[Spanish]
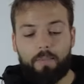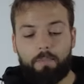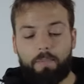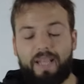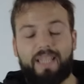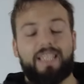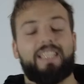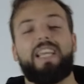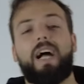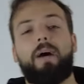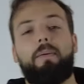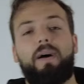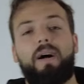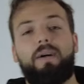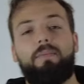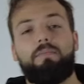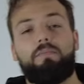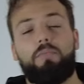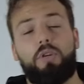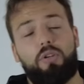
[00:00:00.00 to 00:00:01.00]

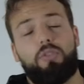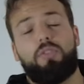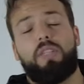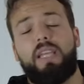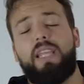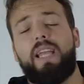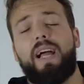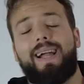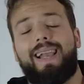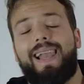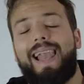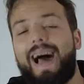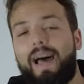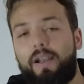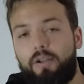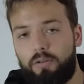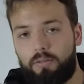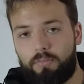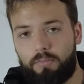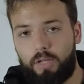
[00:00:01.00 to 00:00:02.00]
pensaba, bueno, tenía
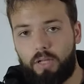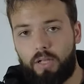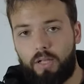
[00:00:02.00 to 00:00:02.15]
claro